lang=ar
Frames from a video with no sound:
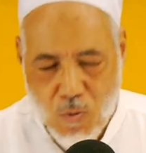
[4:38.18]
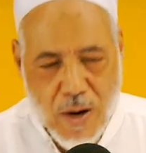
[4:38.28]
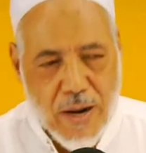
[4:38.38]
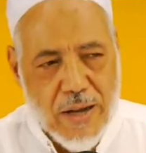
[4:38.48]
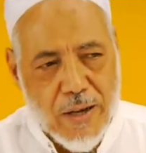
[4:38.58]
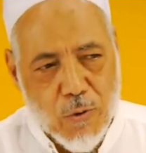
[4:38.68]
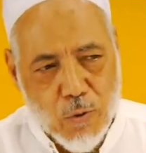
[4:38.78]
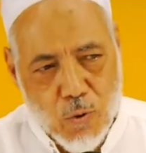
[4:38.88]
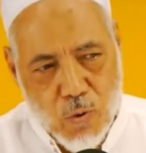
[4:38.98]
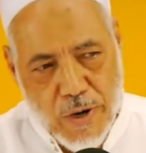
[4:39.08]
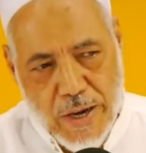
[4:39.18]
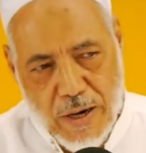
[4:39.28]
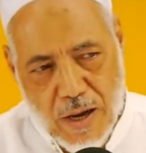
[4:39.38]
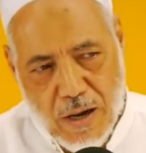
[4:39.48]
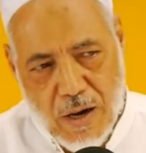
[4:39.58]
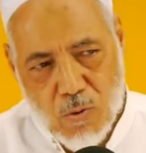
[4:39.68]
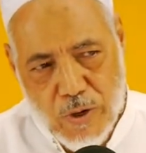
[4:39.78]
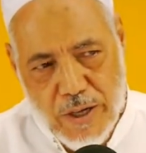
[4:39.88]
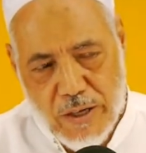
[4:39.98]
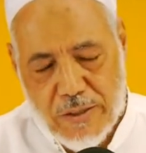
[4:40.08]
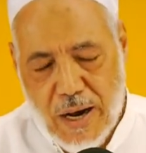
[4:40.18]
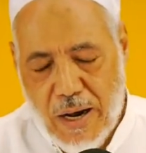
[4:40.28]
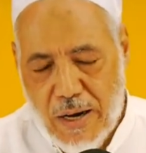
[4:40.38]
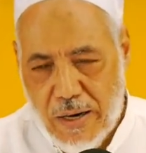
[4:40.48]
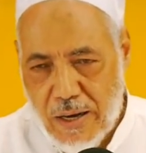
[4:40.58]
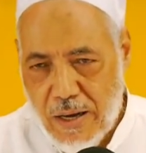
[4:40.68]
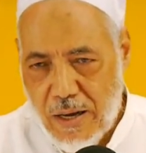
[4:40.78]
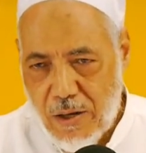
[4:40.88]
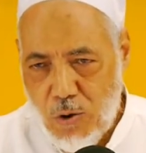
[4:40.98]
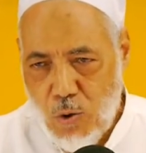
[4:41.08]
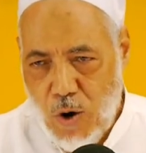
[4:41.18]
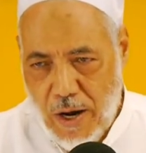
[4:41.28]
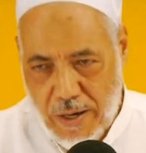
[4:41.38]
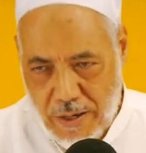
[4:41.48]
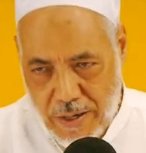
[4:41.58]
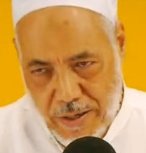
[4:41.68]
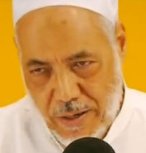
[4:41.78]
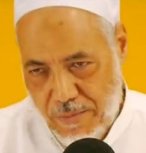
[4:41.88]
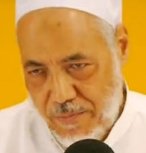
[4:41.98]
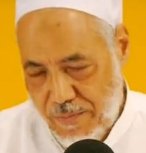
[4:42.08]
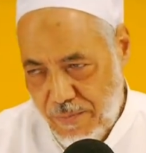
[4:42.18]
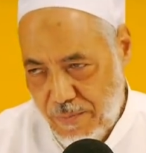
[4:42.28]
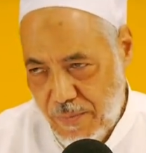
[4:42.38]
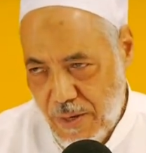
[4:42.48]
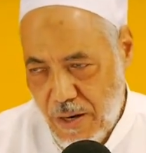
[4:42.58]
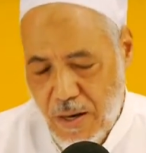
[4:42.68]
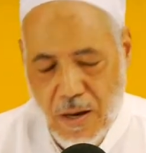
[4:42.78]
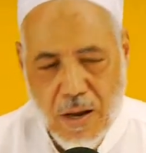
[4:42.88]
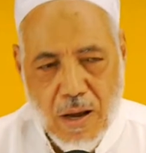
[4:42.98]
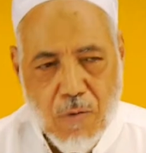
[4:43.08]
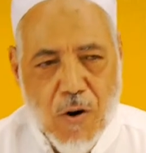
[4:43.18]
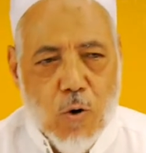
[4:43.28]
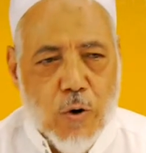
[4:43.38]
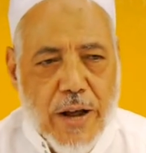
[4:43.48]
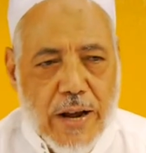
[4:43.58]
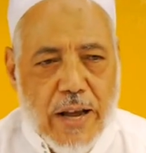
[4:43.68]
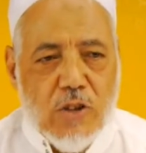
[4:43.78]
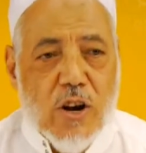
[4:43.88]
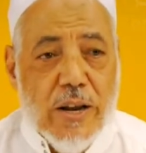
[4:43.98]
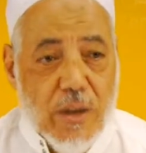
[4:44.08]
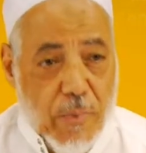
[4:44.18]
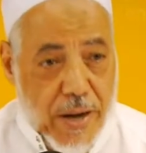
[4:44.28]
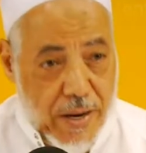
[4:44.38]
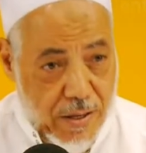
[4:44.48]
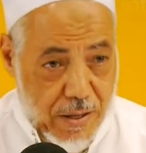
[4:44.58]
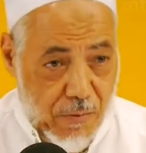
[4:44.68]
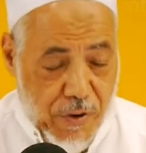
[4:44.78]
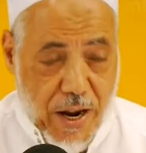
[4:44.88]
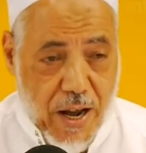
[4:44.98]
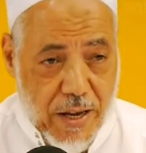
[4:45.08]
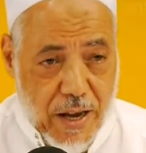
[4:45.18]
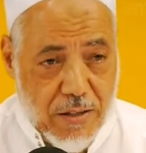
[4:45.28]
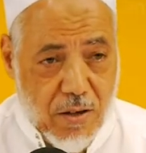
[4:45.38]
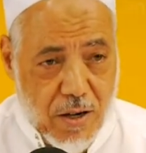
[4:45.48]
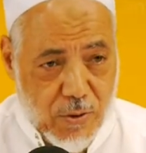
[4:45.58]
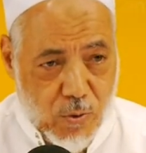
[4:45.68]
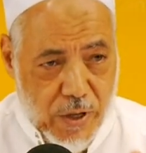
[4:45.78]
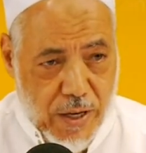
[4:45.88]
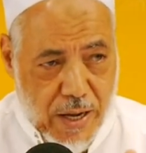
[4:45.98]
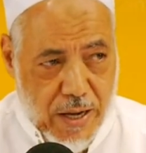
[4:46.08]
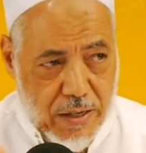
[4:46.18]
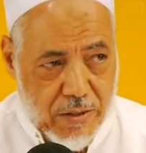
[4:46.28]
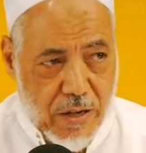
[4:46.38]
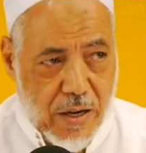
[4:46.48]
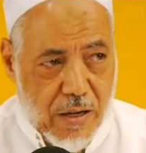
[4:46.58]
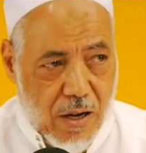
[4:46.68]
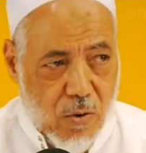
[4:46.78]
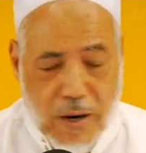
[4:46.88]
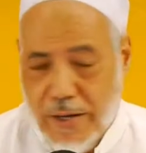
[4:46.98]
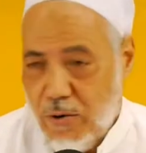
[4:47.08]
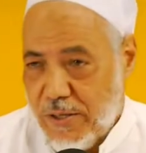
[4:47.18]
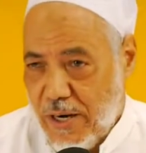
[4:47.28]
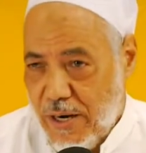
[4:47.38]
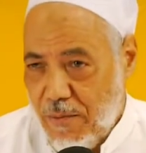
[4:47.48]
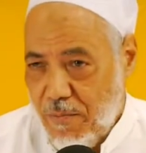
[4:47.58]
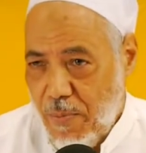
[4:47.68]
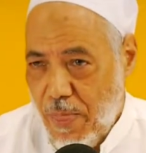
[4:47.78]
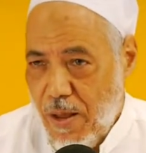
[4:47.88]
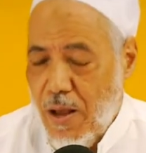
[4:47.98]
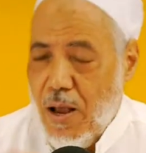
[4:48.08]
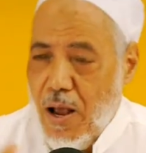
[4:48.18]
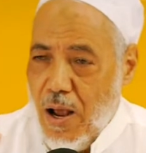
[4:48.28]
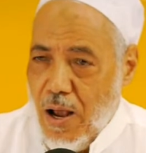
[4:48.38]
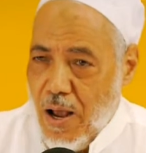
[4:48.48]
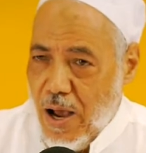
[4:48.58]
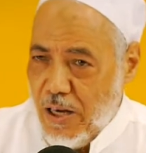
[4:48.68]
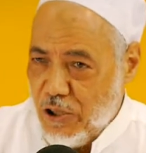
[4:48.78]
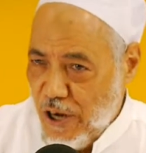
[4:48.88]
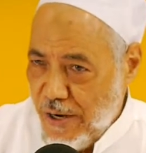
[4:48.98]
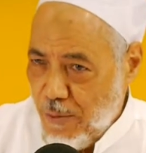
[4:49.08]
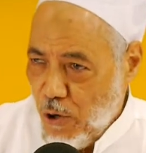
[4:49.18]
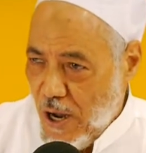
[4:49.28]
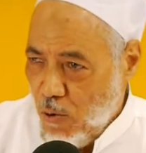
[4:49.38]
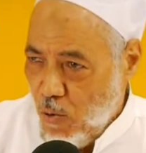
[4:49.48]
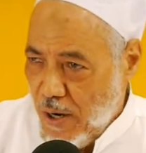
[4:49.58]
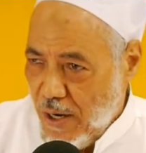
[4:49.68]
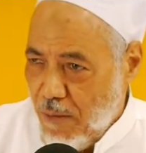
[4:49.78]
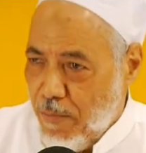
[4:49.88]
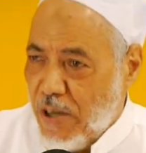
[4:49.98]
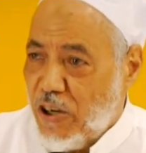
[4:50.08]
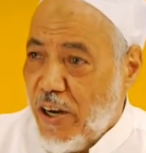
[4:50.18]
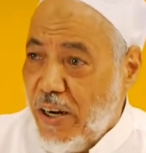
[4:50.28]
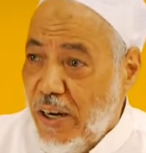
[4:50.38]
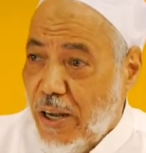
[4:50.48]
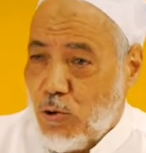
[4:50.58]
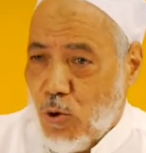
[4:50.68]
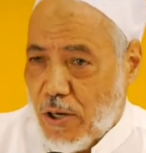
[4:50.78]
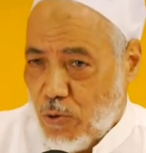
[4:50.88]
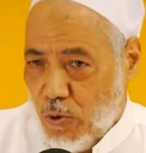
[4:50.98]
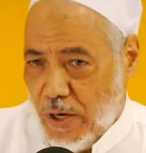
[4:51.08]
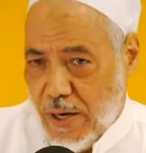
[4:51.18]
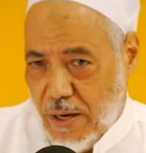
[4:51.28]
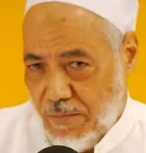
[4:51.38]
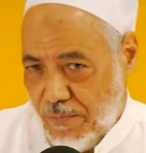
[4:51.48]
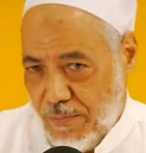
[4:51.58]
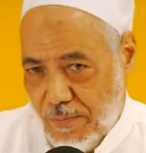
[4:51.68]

ولا ينظرون إلى قوله تعالى يوحى إلي فهناك جانبان في حياة رسول الله صلى الله عليه وسلم الجانب الأول بشرية رسول الله